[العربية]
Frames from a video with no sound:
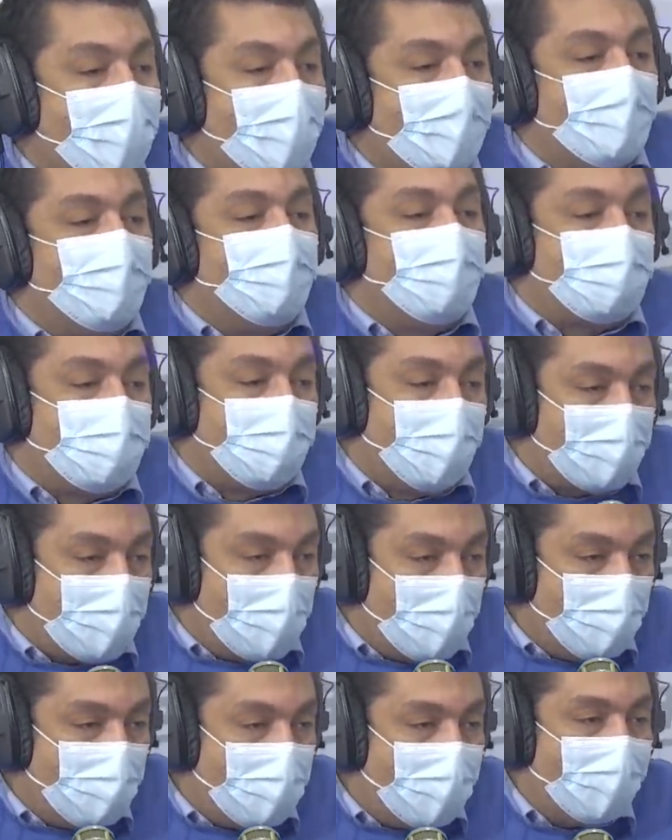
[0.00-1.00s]
باش
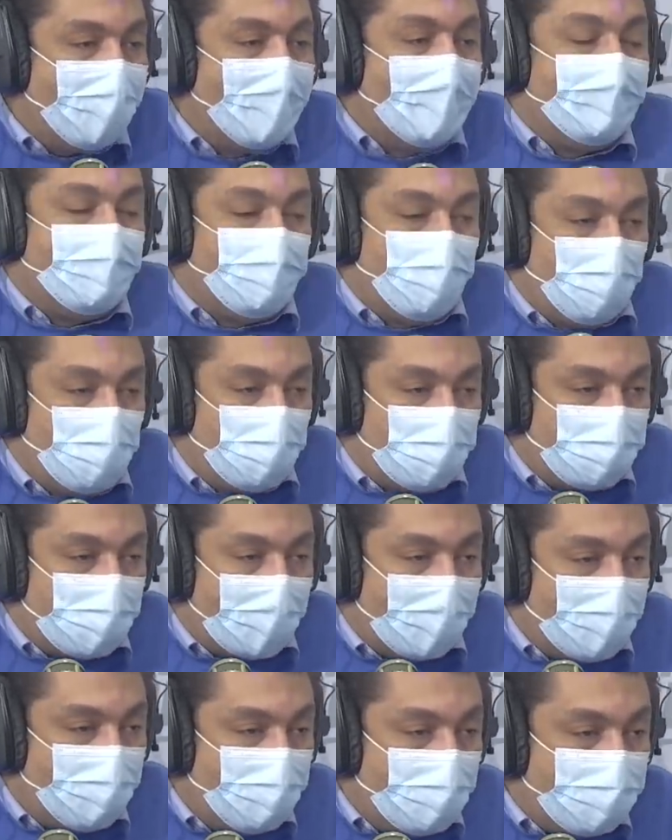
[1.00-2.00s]
نلقاوها تخرج على
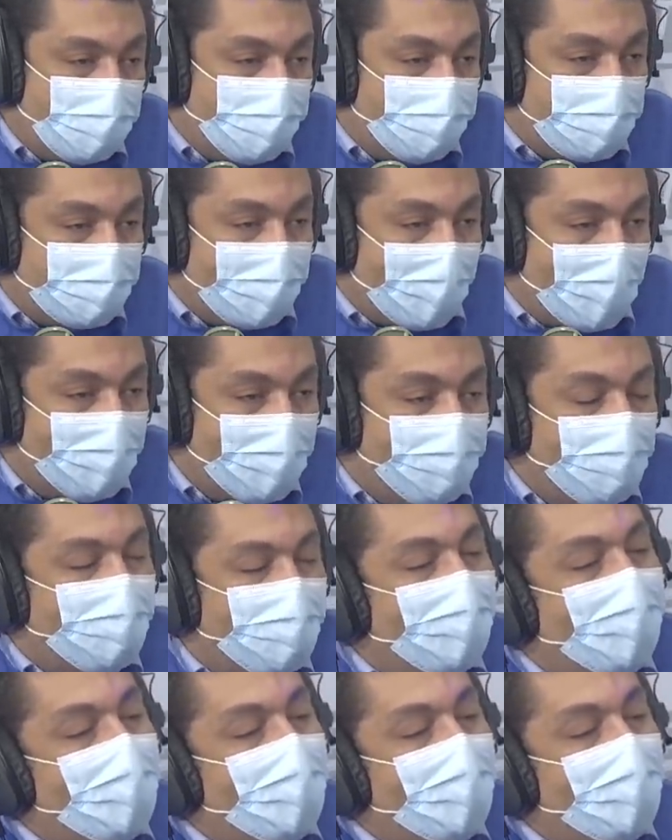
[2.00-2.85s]
واجب التحفظ لا